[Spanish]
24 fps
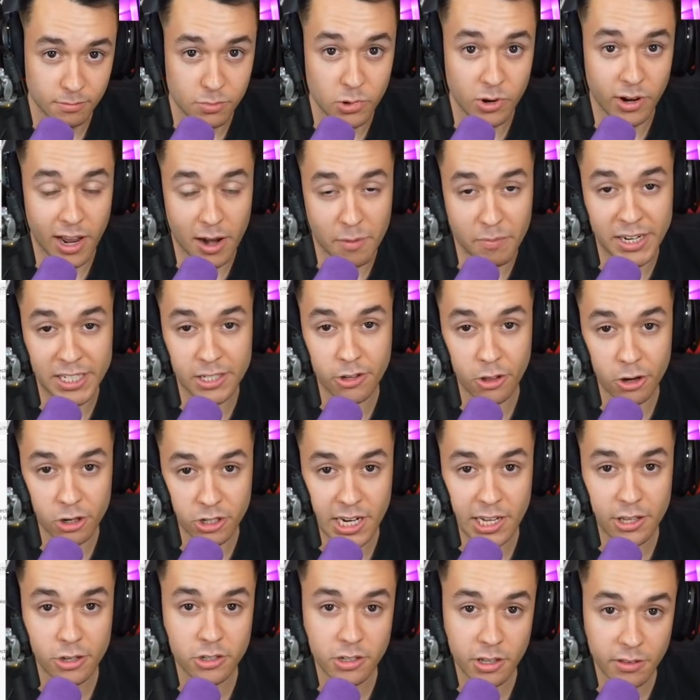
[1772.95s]
Porque el paso de
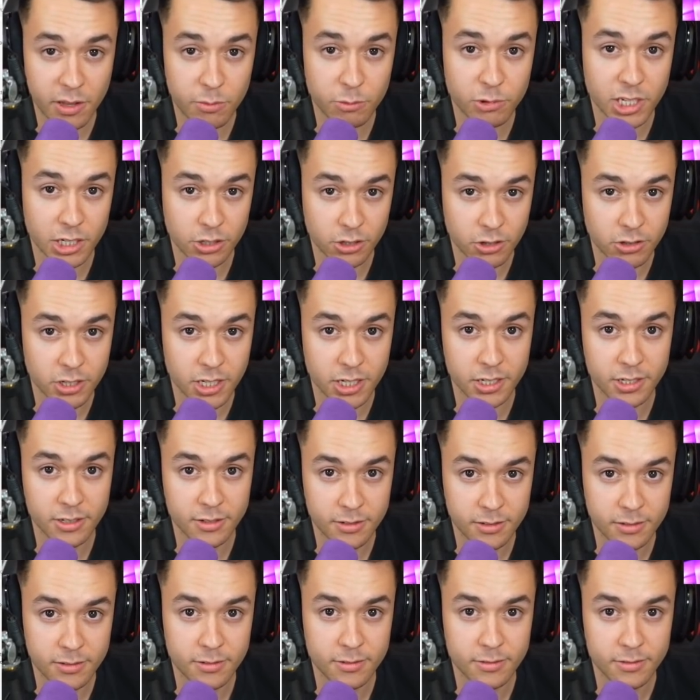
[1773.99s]
los años dice muchas cosas.
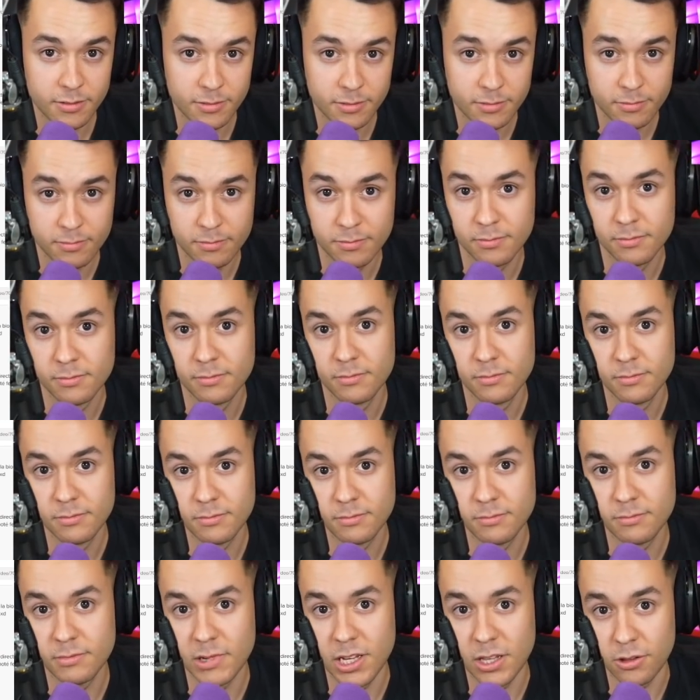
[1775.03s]

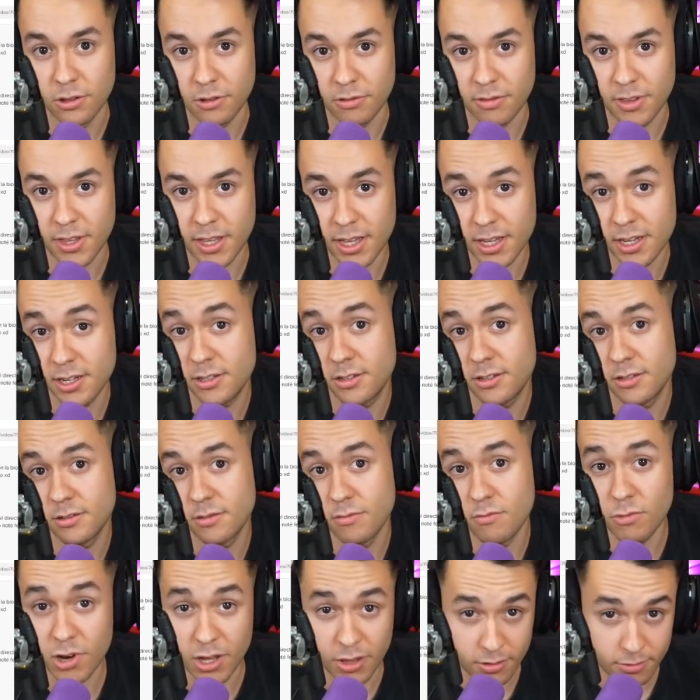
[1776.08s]
Entonces,
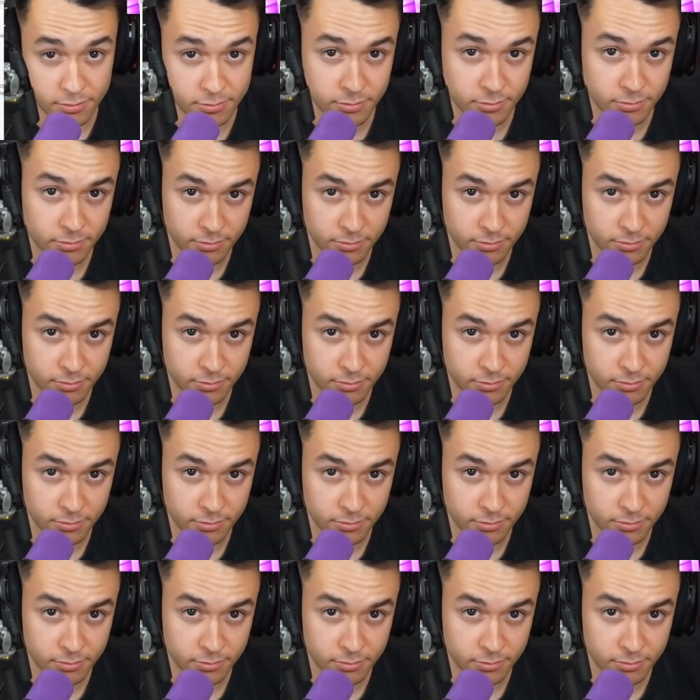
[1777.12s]
bueno.